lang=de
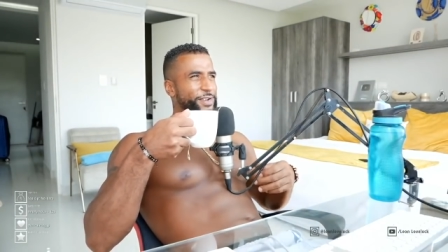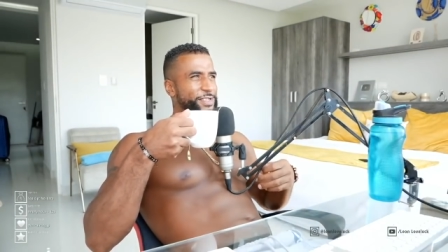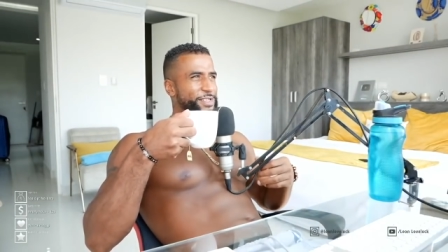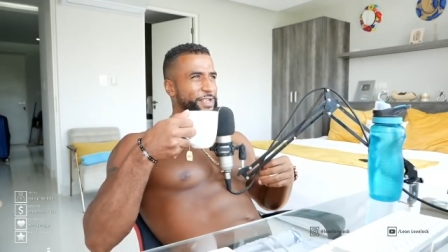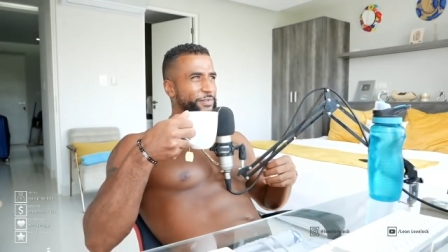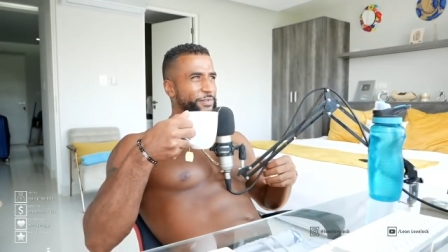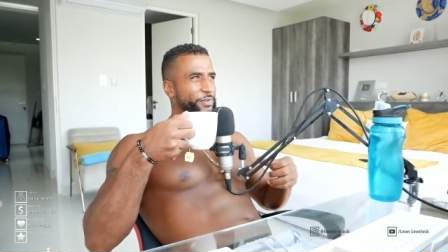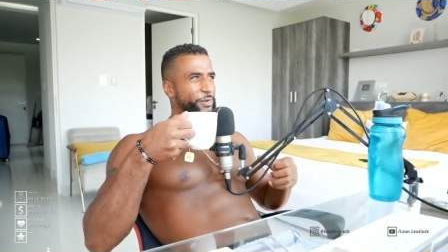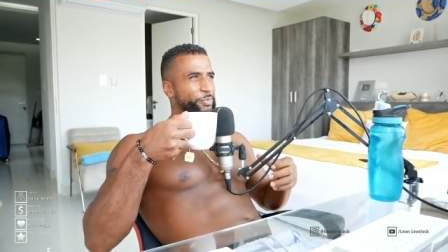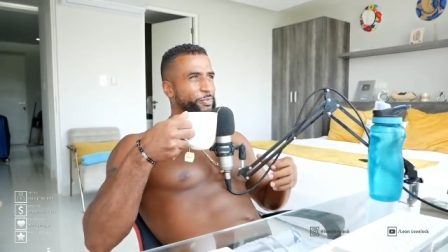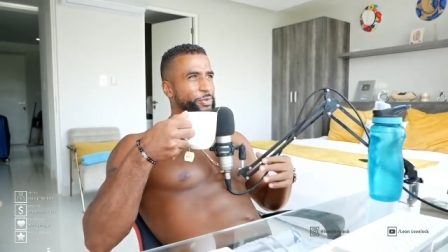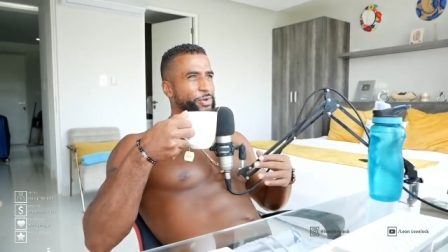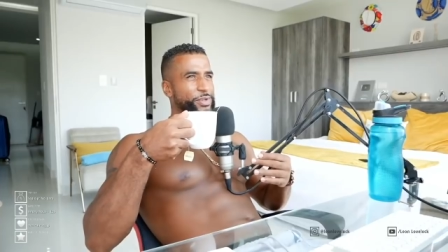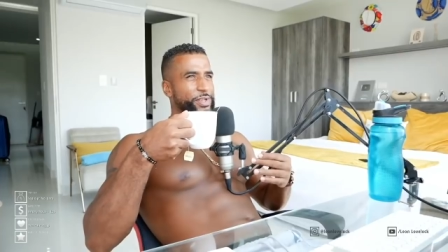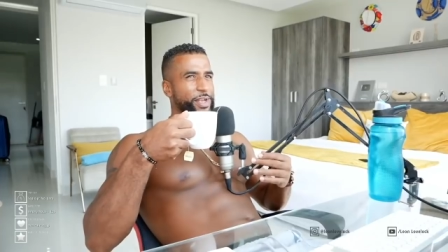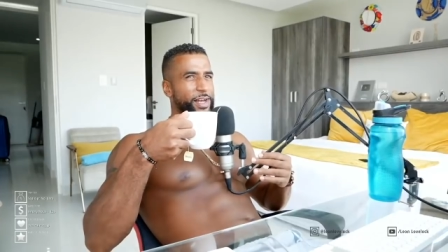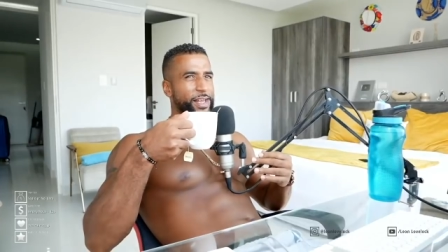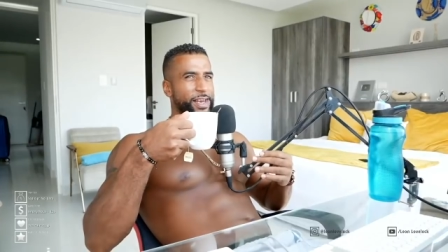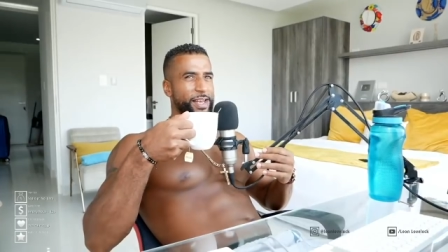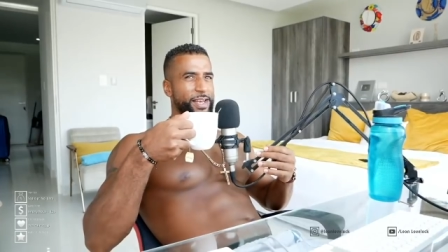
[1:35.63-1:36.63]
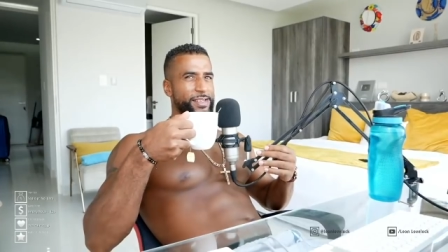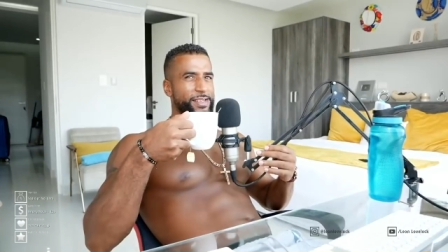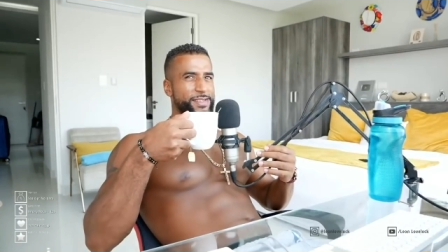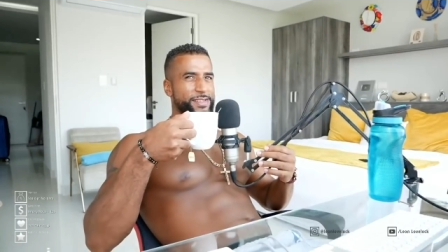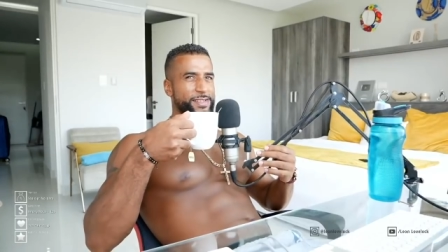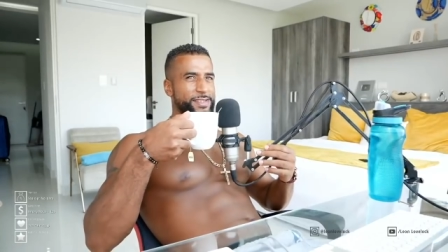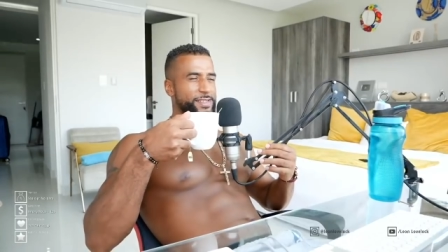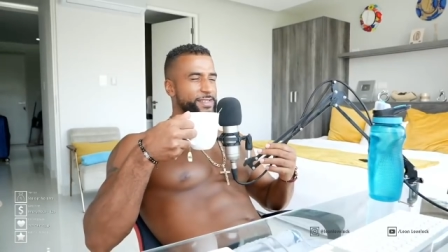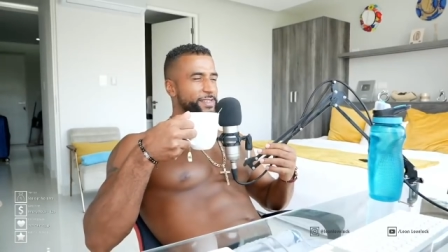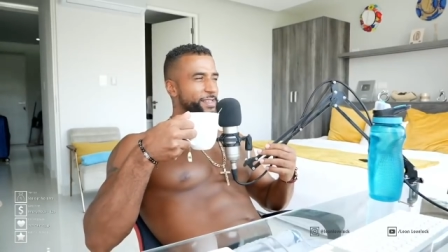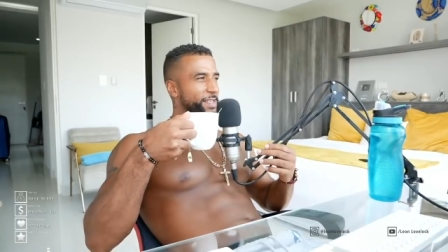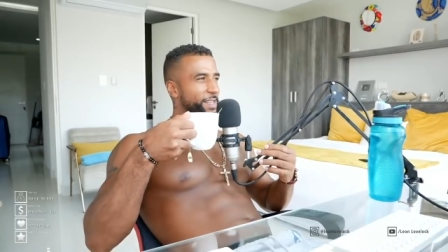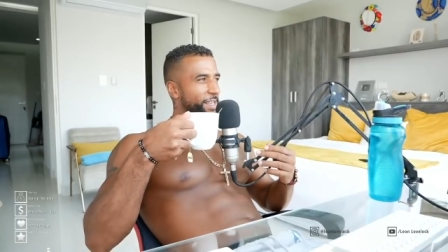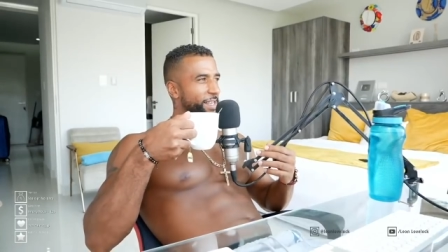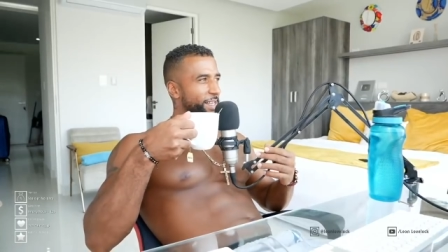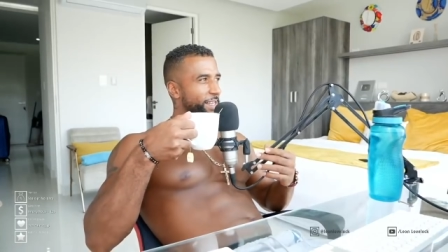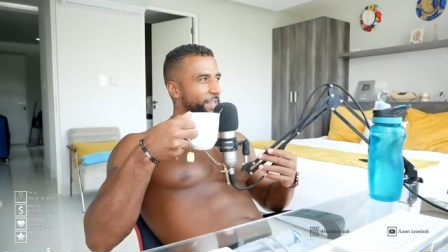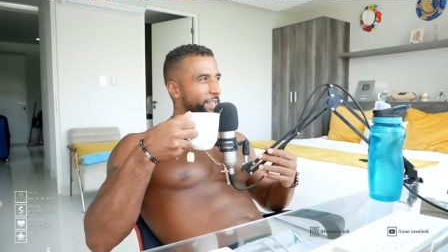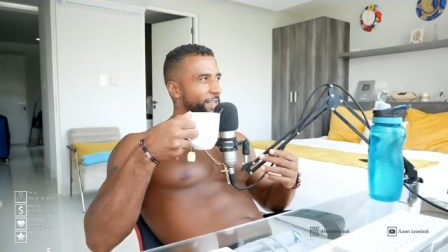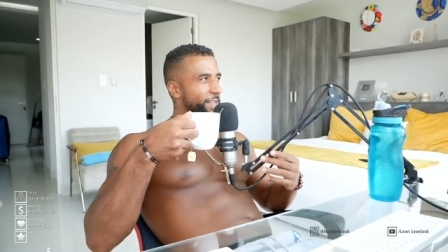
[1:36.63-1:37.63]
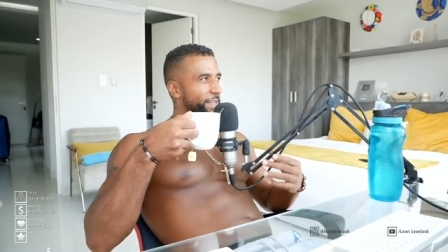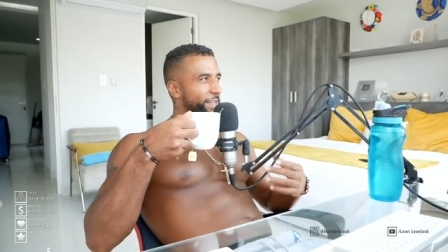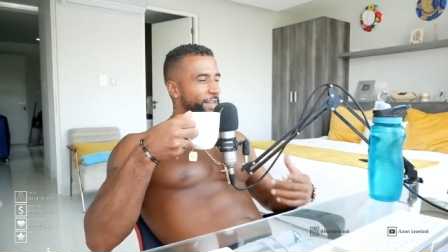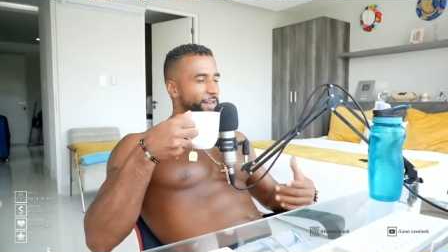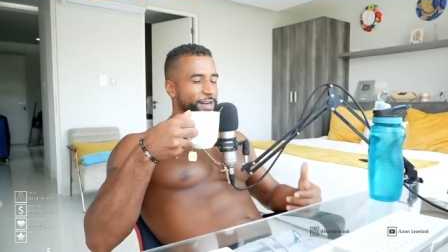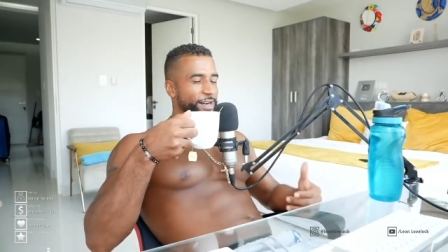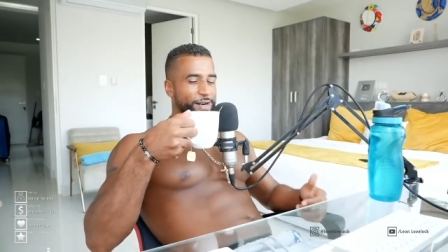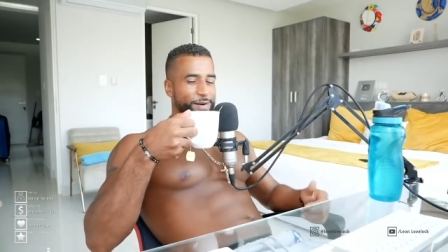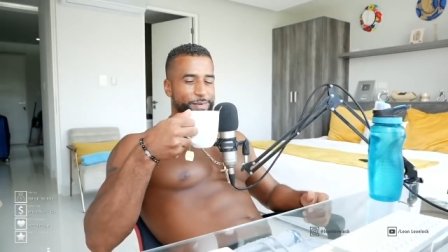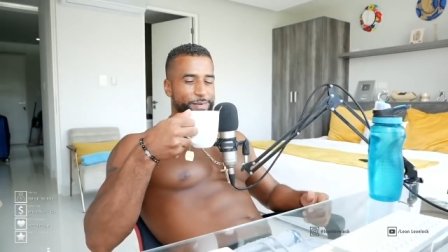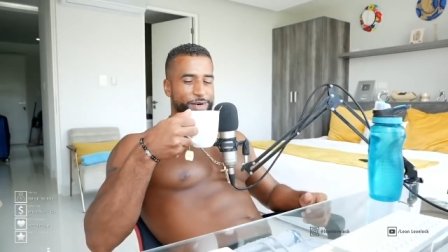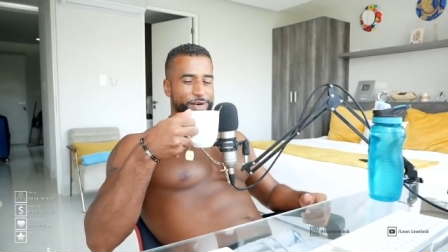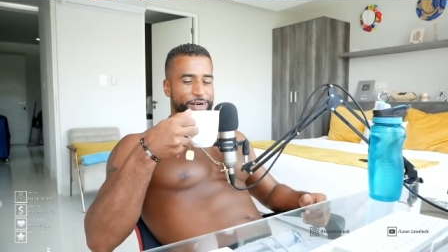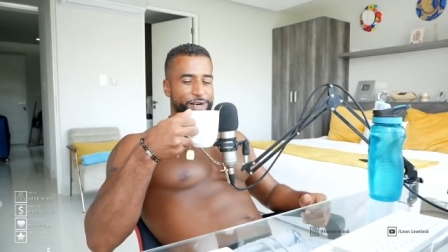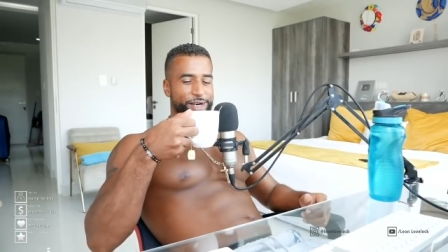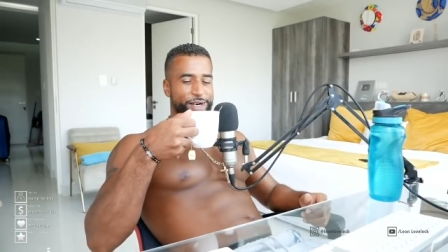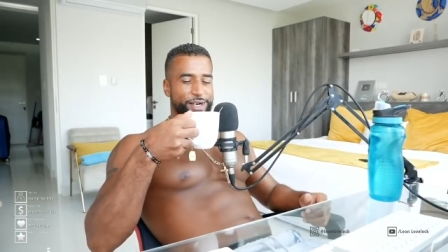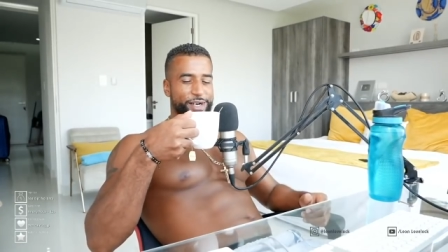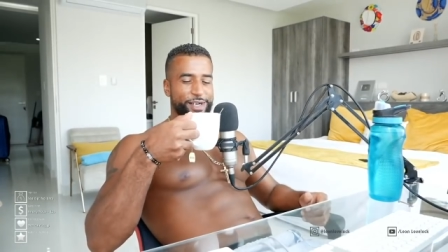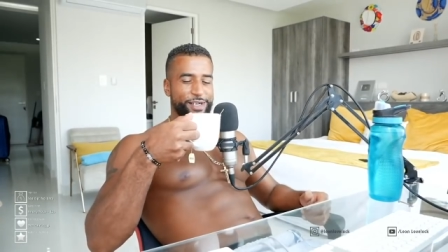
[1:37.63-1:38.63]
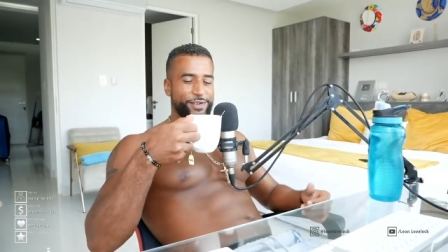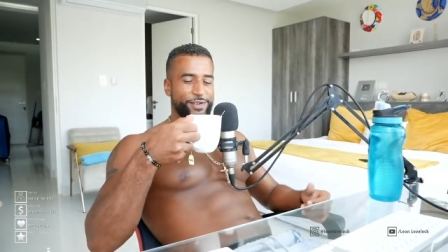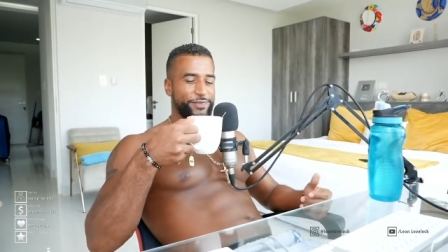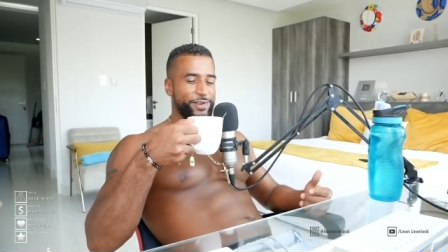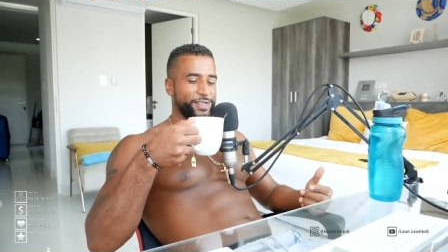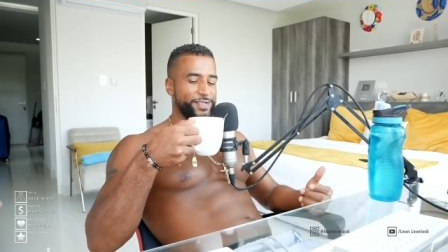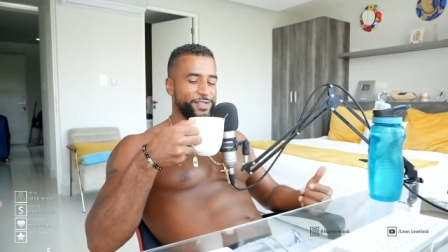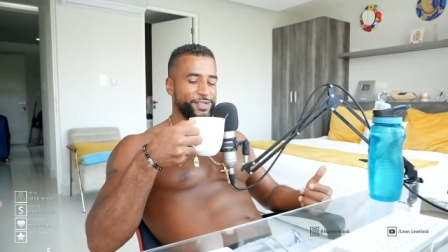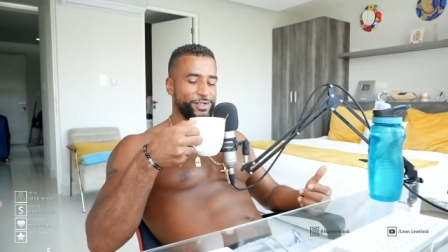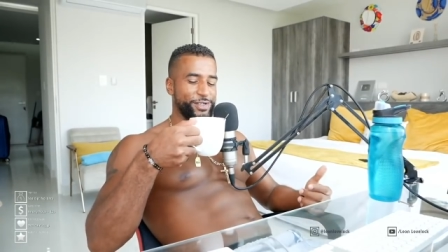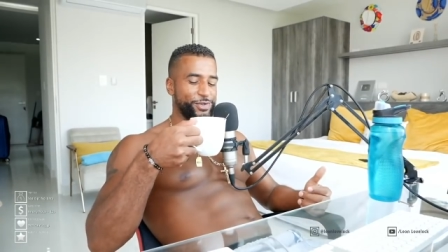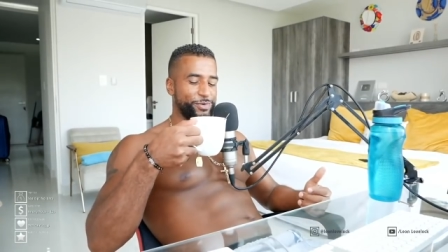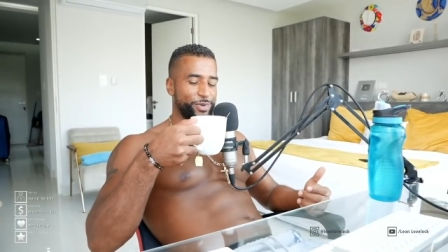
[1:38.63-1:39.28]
weil es einfach brutal heiß ist. Aber ich weiß nicht,